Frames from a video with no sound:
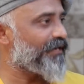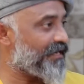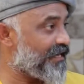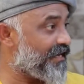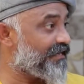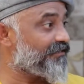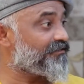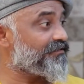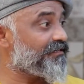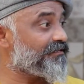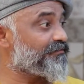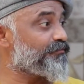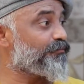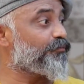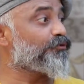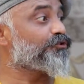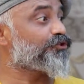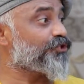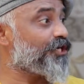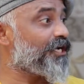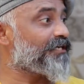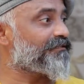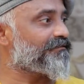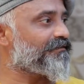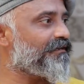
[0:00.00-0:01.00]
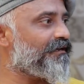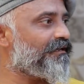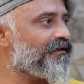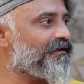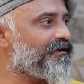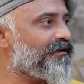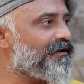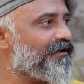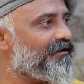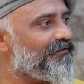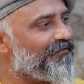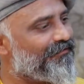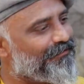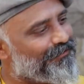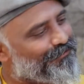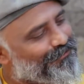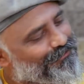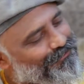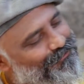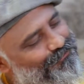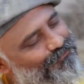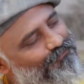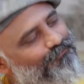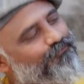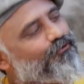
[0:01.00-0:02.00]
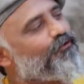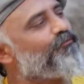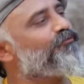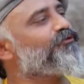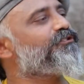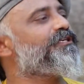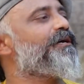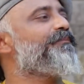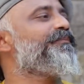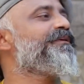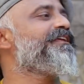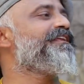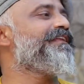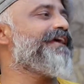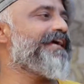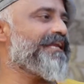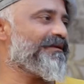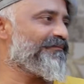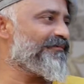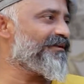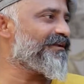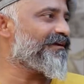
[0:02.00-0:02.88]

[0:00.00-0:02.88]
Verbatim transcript: बड़ा है सत्पुरुषार्थ काल रहा हम्म, हम्म। तो वो मुझे अपनी लाइन